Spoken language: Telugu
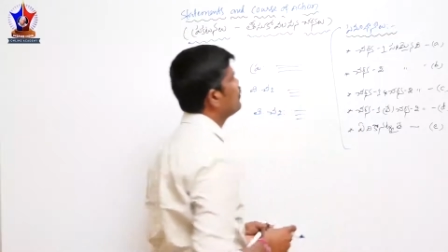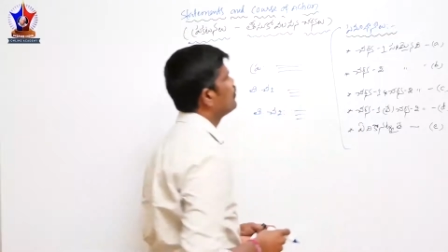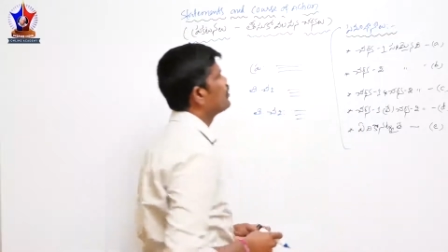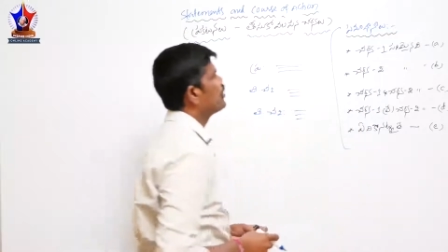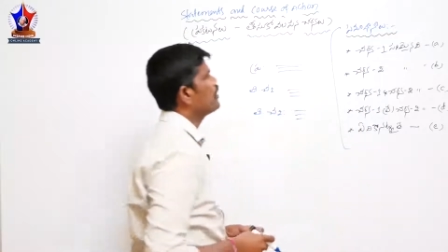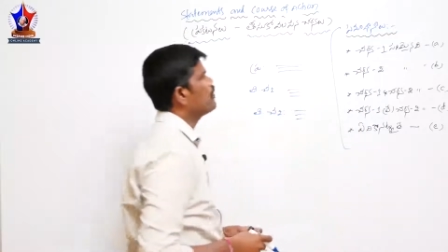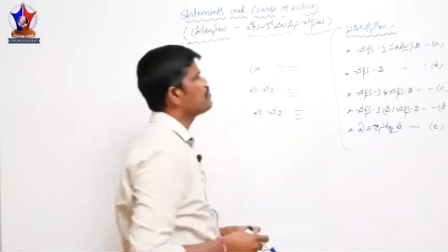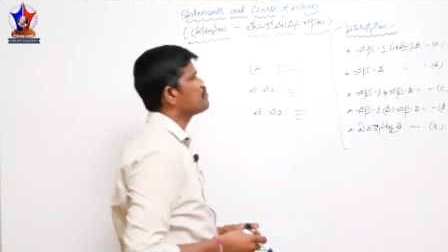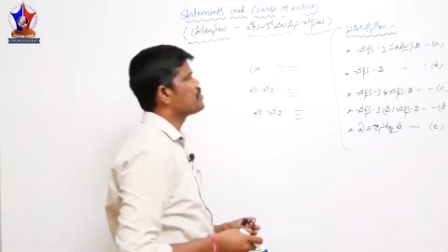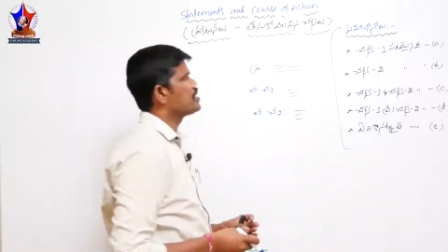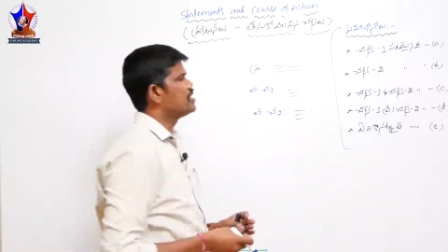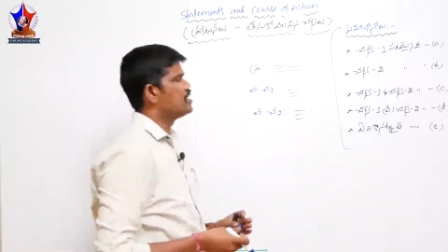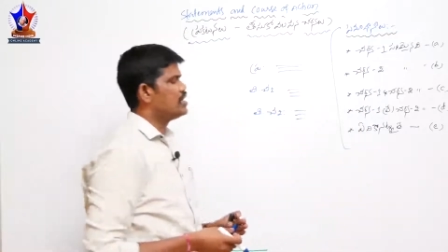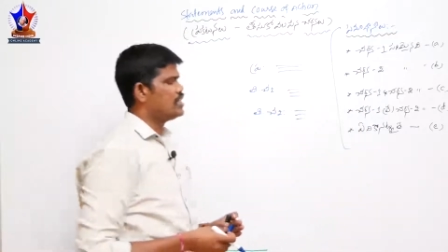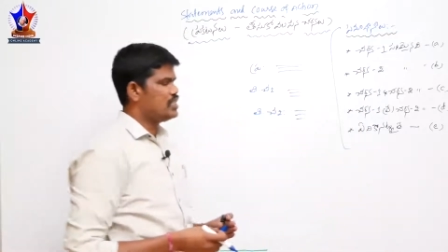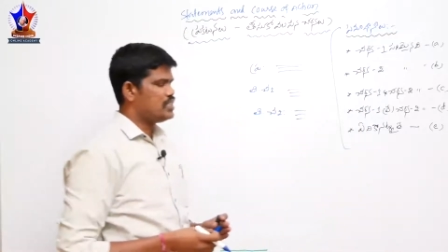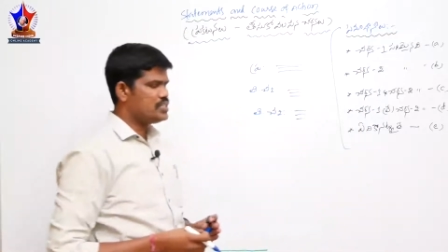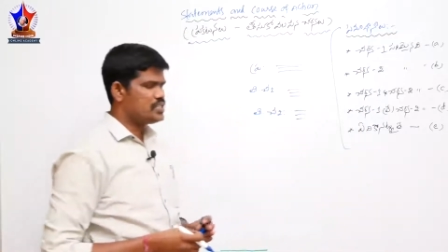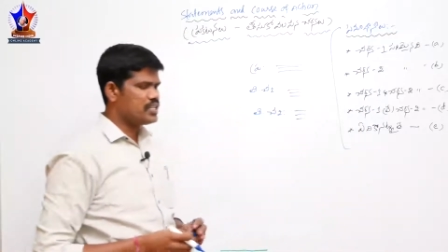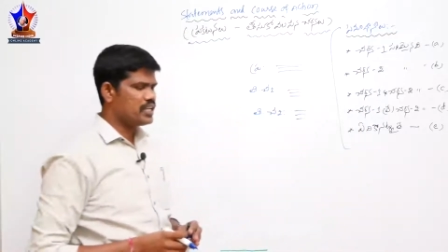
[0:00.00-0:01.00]
ఓకే
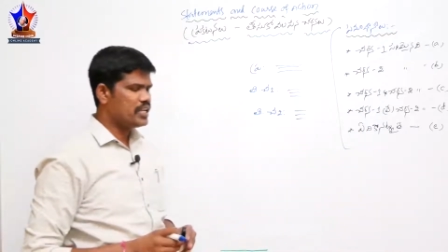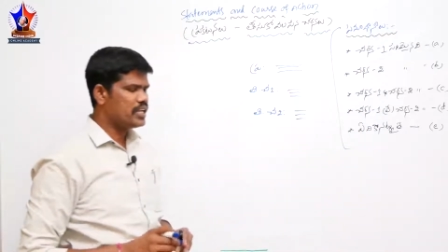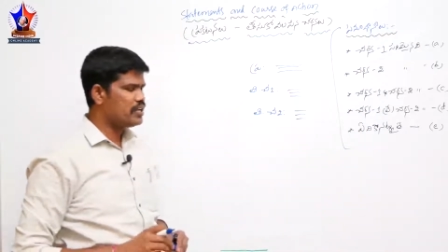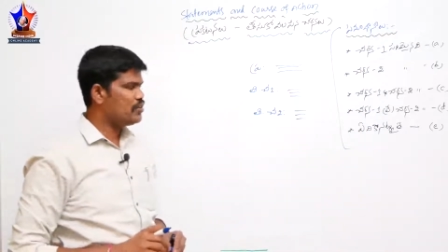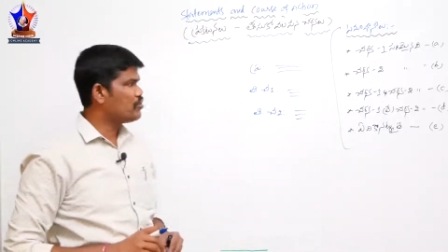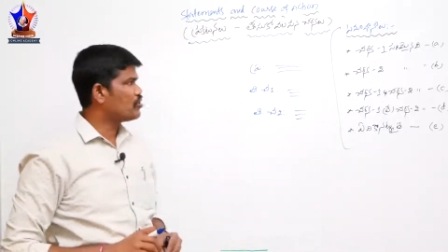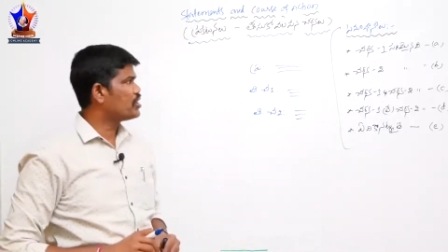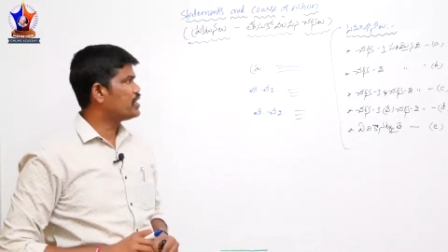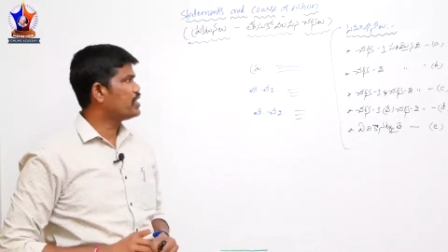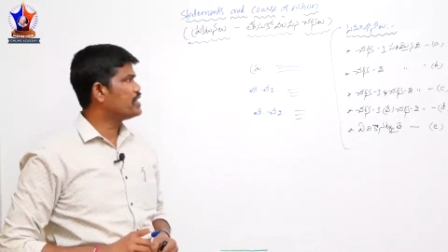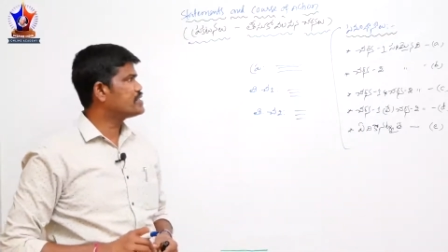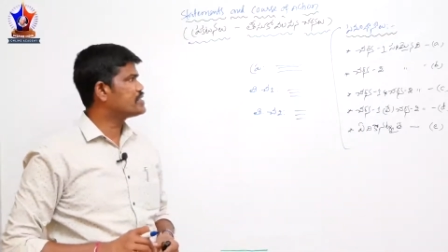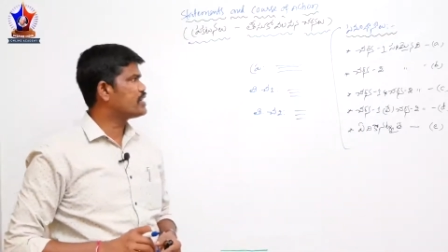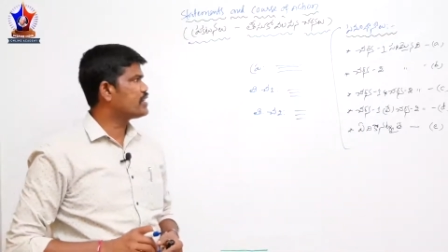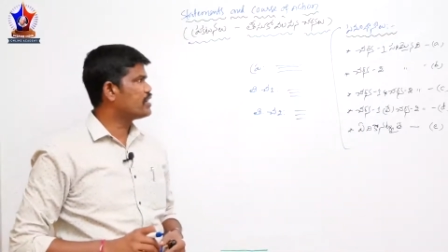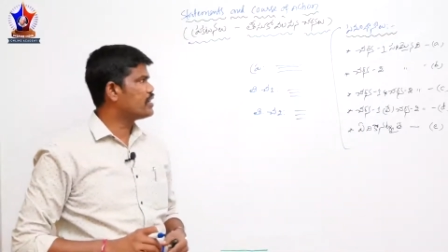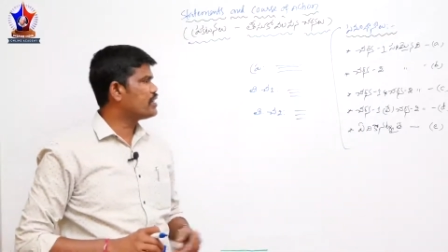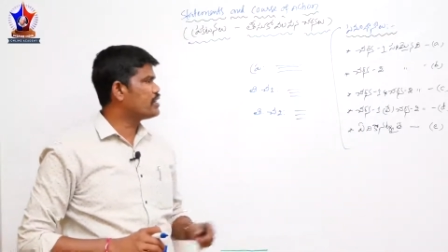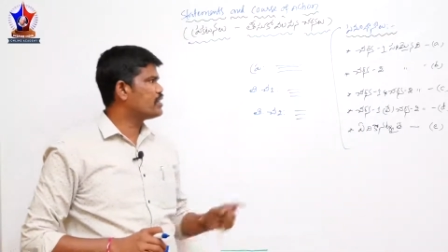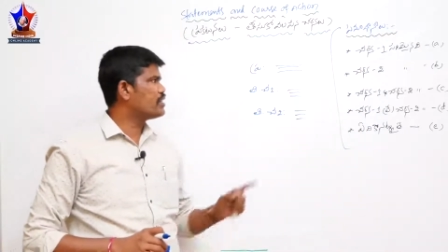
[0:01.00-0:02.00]
చర్య ఒకటి
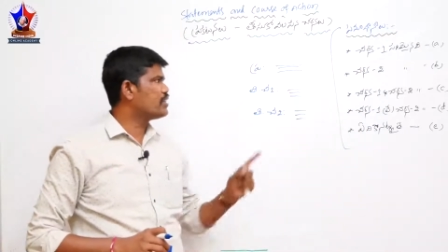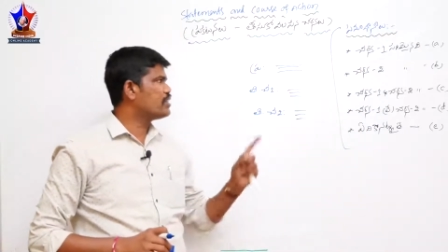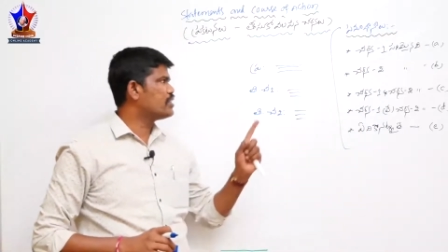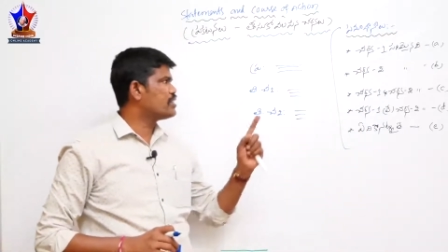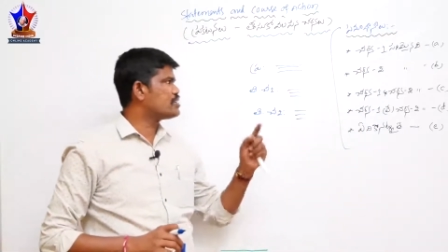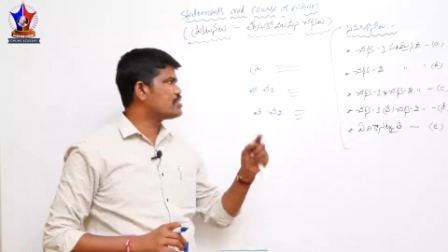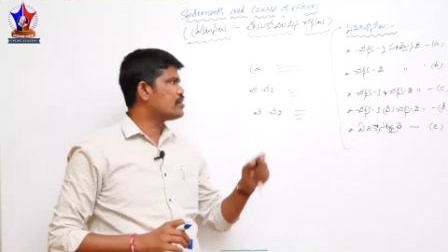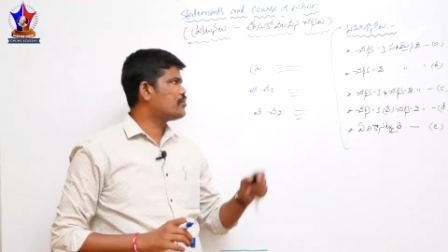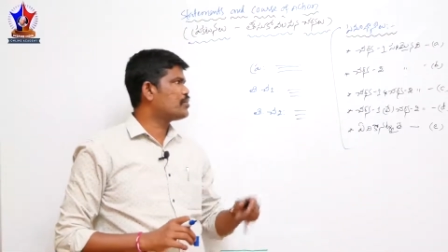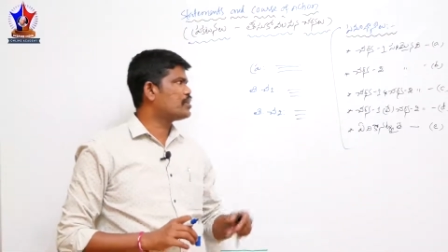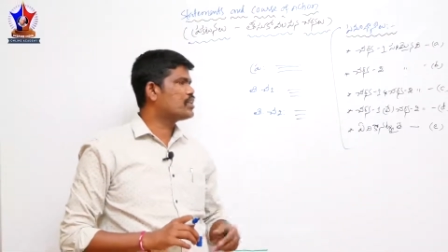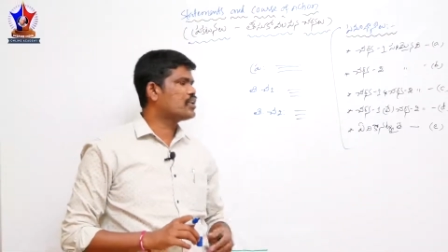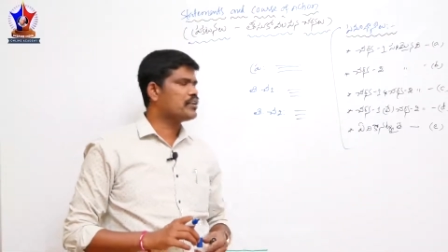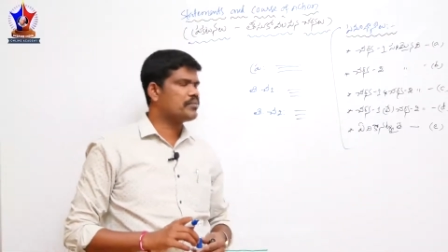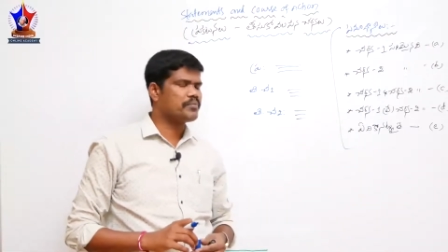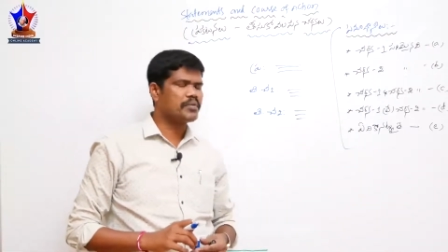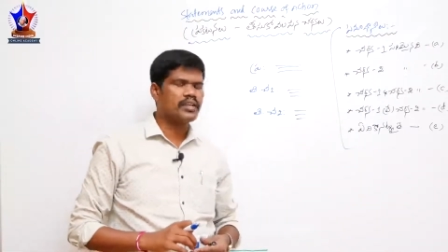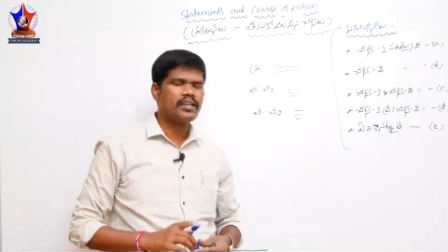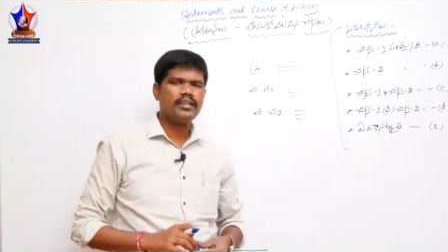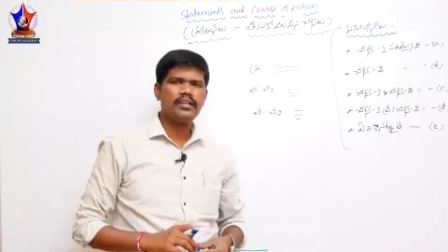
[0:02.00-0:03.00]
సరి అనేది అయితే
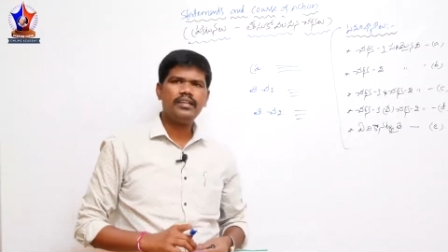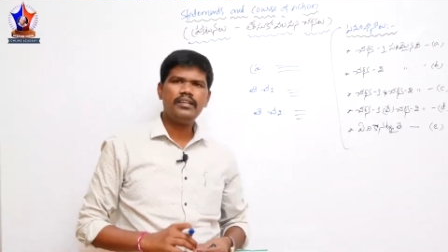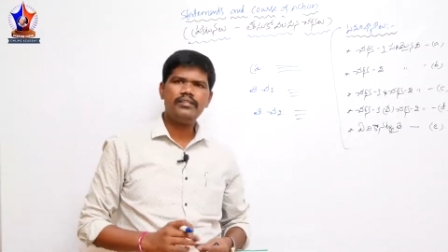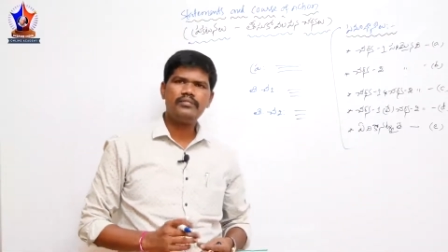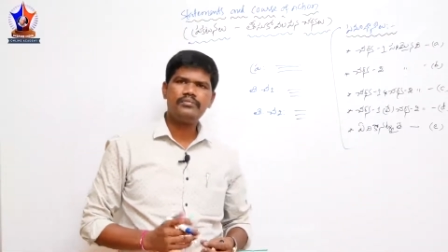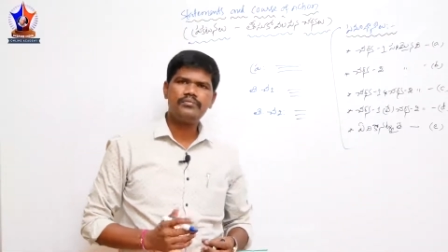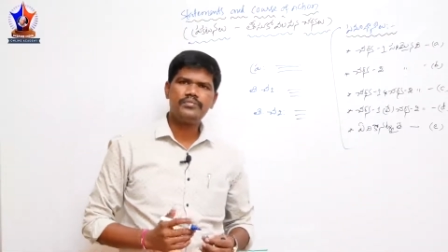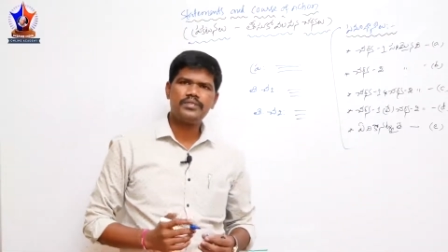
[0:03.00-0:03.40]
సమాధానం ఏ అని